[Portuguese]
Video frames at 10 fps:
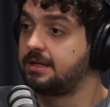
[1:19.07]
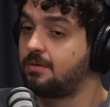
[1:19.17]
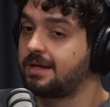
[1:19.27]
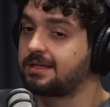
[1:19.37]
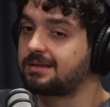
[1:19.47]

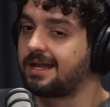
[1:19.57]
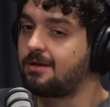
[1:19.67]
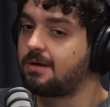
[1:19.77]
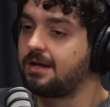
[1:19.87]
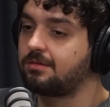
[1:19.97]
não ainda tem,
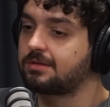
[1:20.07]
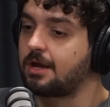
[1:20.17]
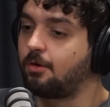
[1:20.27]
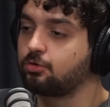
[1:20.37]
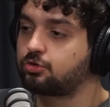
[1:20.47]
ele não tem
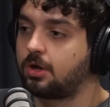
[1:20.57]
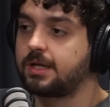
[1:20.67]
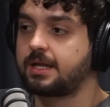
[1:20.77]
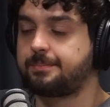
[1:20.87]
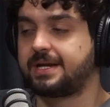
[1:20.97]

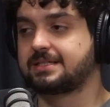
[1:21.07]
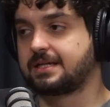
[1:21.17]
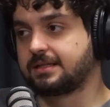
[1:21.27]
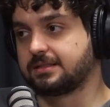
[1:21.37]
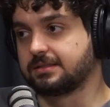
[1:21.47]
controle da empresa
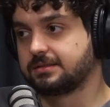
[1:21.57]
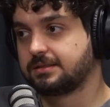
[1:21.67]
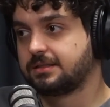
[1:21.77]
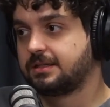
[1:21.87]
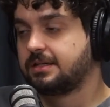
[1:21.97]
ainda.
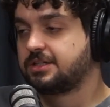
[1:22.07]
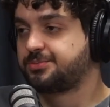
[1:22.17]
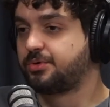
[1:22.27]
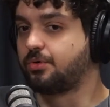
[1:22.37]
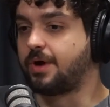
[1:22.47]
Hum.
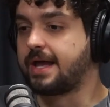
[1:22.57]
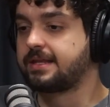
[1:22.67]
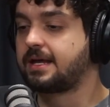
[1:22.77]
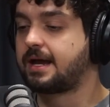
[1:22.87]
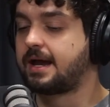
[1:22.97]
Tipo,
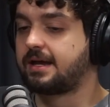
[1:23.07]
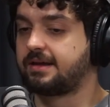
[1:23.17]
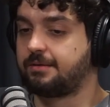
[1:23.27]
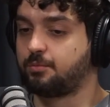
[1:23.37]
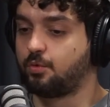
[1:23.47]
ainda
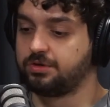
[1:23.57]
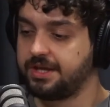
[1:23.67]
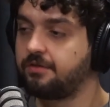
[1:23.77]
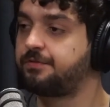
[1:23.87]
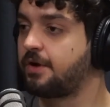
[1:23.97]
o
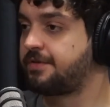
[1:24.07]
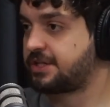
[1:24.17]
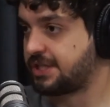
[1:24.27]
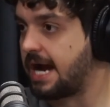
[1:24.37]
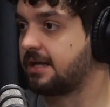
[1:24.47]
deal foi
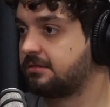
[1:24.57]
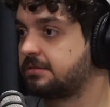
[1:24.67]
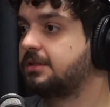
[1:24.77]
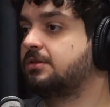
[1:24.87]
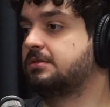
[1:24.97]
fechado,
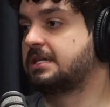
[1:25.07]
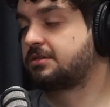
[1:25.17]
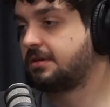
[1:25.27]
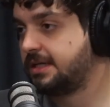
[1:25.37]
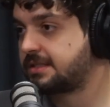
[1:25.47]
os
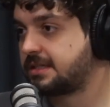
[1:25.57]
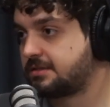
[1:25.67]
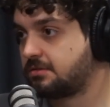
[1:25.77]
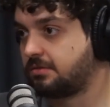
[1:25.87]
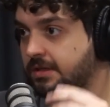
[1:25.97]
acionistas
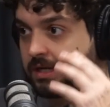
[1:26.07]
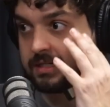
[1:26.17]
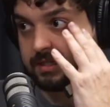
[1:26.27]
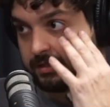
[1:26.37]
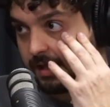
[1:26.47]
do Twitter
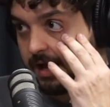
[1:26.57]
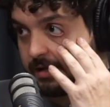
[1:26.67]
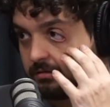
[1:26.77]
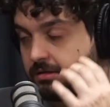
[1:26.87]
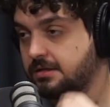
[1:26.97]
aceitaram,